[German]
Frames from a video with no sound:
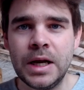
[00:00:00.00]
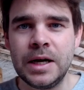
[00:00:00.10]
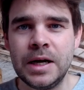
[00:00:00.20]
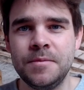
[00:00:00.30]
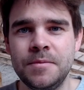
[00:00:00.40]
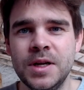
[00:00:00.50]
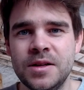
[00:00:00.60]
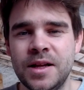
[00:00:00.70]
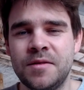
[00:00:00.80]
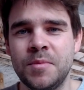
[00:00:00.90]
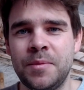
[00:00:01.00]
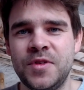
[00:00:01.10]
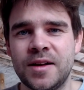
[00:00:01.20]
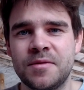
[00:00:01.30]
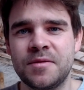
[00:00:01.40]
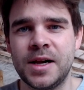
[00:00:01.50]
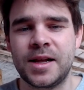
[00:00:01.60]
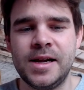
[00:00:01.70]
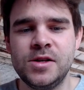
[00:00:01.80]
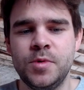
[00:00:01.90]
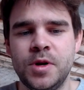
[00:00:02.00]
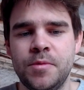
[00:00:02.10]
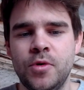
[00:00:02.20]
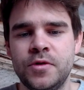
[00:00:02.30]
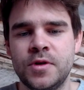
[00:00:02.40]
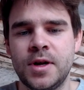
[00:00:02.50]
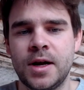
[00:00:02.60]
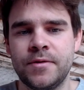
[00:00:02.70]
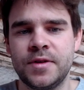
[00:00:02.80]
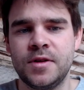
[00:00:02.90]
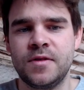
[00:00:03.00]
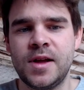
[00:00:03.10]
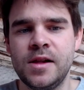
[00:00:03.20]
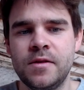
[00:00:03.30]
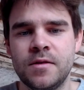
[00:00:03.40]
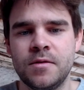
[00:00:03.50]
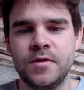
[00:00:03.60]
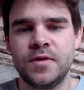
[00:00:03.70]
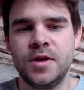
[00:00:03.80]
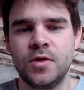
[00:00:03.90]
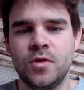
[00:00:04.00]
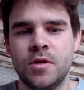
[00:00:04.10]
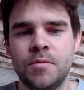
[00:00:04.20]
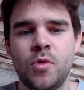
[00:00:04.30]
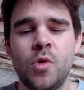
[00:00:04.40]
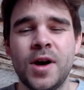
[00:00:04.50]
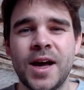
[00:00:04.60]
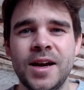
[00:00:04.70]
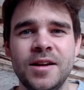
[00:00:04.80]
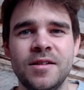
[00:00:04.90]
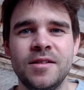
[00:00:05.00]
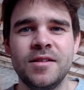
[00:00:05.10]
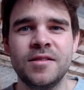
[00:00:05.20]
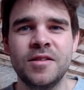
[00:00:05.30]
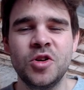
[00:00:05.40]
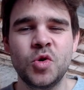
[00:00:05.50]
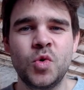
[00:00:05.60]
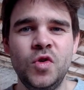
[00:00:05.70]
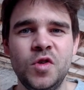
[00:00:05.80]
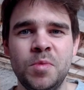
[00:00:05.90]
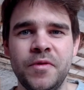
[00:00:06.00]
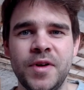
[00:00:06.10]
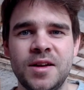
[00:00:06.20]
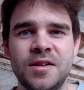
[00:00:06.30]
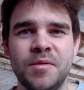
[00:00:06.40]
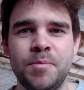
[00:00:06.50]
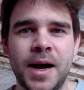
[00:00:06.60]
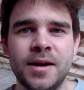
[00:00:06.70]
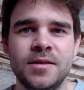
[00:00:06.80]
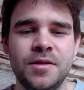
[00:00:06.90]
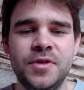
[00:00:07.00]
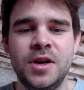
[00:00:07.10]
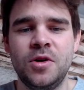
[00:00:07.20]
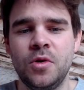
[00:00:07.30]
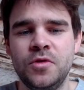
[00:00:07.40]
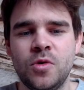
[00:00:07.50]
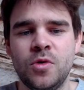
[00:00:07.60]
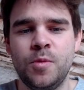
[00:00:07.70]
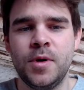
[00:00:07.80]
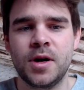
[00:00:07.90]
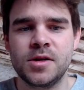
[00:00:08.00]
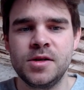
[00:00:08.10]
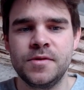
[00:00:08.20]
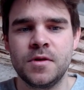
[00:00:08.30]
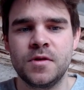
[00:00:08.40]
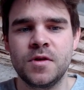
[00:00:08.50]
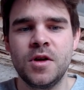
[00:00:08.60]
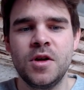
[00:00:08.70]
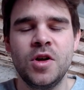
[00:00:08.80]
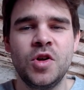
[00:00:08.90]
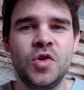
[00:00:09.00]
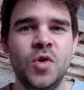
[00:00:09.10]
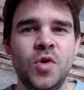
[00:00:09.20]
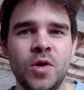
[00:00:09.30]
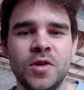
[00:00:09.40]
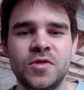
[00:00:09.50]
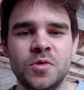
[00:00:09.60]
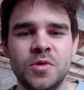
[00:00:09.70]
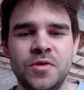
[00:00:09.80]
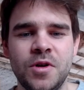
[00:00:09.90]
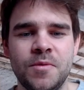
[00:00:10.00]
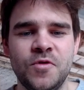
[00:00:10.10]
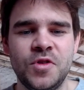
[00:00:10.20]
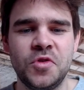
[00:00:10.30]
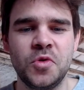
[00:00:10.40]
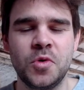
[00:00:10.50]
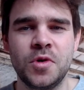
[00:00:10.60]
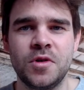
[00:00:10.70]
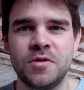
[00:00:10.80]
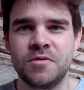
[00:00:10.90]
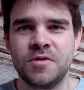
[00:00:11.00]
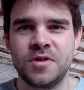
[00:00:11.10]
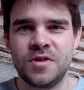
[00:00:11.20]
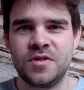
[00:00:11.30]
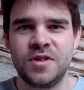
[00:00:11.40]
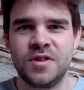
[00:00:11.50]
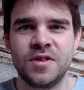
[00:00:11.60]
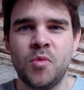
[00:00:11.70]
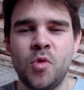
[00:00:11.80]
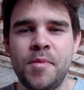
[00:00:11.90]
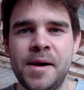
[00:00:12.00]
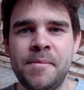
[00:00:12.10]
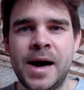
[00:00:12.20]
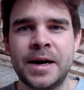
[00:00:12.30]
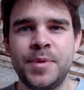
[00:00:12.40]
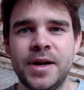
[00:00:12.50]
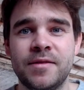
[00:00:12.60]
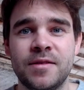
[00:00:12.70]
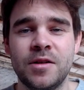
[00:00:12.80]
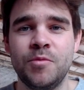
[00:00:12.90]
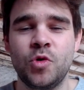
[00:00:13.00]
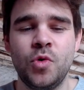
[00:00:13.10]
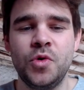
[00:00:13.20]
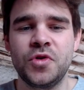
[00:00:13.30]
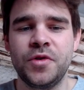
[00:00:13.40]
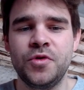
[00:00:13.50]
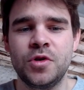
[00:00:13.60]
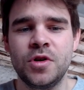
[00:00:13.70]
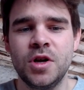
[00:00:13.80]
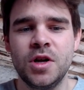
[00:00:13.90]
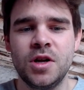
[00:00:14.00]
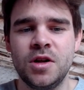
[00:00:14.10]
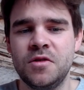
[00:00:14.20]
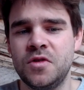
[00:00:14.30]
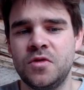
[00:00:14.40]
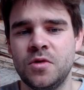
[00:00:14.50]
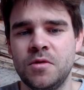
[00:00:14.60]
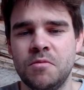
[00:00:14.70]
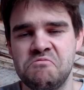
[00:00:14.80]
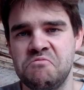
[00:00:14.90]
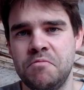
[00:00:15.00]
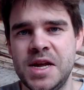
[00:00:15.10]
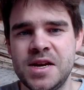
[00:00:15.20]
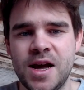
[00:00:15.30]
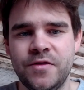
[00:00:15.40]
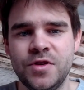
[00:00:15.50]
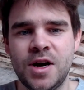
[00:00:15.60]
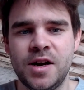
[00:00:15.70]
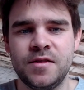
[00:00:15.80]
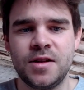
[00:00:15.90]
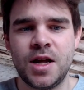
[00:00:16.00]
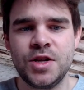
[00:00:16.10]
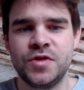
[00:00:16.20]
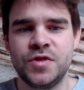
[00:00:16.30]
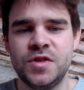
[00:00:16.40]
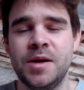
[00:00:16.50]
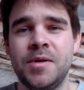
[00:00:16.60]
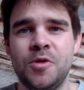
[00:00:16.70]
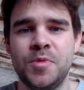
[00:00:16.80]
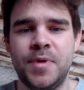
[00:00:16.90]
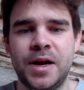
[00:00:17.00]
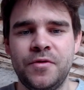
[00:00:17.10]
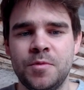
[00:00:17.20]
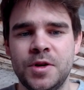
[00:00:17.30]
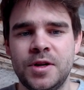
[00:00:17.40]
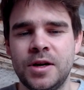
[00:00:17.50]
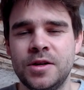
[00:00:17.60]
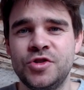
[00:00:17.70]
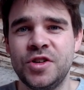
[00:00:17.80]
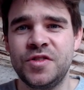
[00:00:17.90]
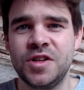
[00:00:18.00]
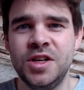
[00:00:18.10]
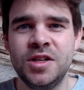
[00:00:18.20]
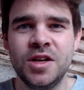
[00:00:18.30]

ähm, jetzt haben sie extra mal Geld über den Börsengang, was sie in Sales investieren können. ProCredit ist eine günstig bewertete Bank, die viel in Osteuropa aktiv ist. New York ist so die ähm, Vision, dass dieser Mobile-Marktplatz ähm, größer wird. Es ist so eine Media Advertising Agency, aber auch mit Plattformgedanke. Just Eat.